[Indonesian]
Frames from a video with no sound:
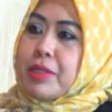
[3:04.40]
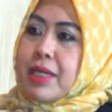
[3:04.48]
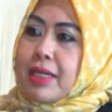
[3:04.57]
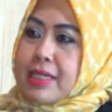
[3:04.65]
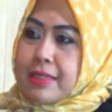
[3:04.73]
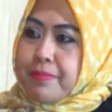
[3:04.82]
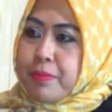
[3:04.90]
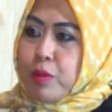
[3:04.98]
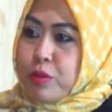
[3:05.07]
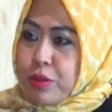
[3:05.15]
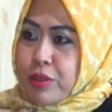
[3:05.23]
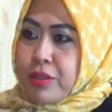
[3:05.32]
punya resep
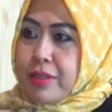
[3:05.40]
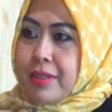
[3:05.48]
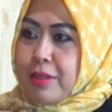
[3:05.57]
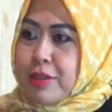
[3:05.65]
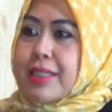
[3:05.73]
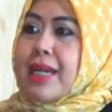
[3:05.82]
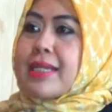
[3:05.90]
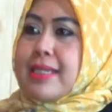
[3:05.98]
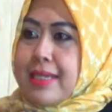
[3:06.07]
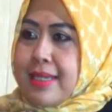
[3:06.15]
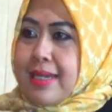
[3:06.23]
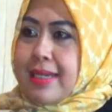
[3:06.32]
khusus terus terang
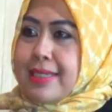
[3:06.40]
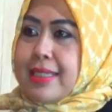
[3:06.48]
saja.